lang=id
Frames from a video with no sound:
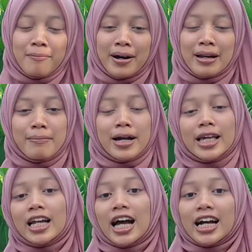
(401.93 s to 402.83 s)
pada
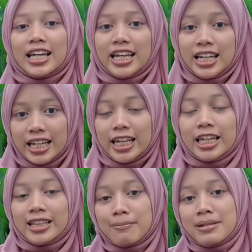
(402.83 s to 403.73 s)
bagian akhir ini
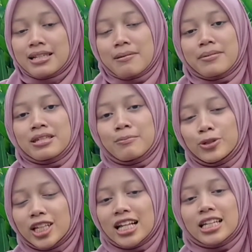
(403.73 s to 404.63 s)
kita bisa
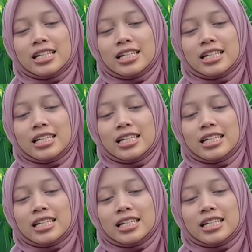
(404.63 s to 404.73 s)
menyebutkan